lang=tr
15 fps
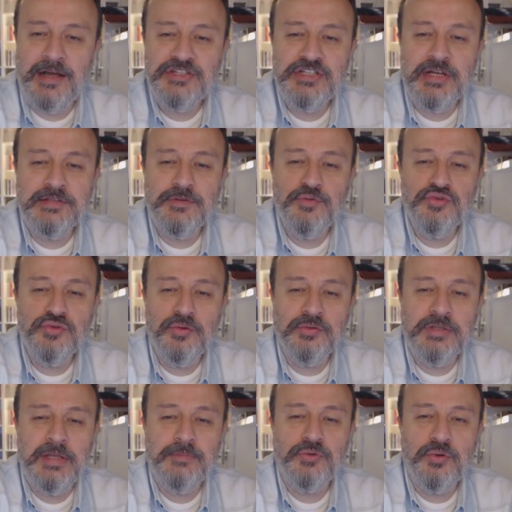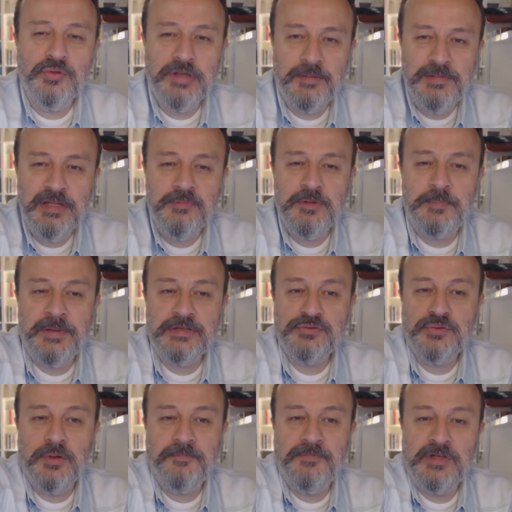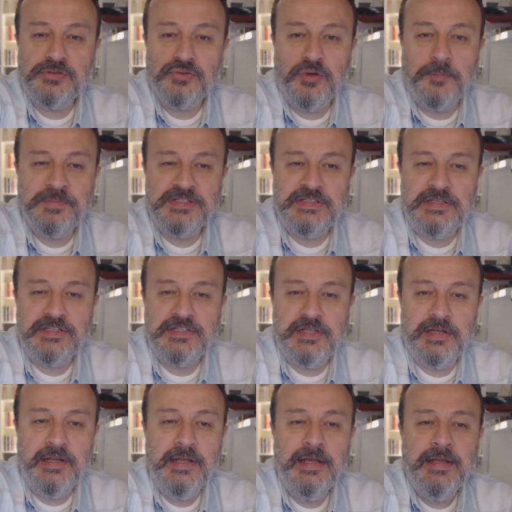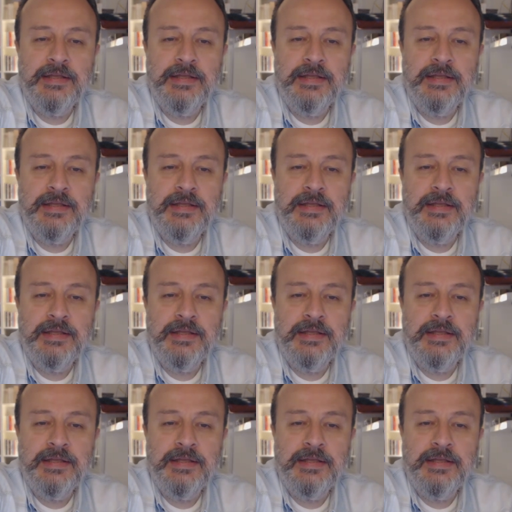aşağıdan 3 noktaya bir dokunabilir mi Periskop ve Skop izleyicileri?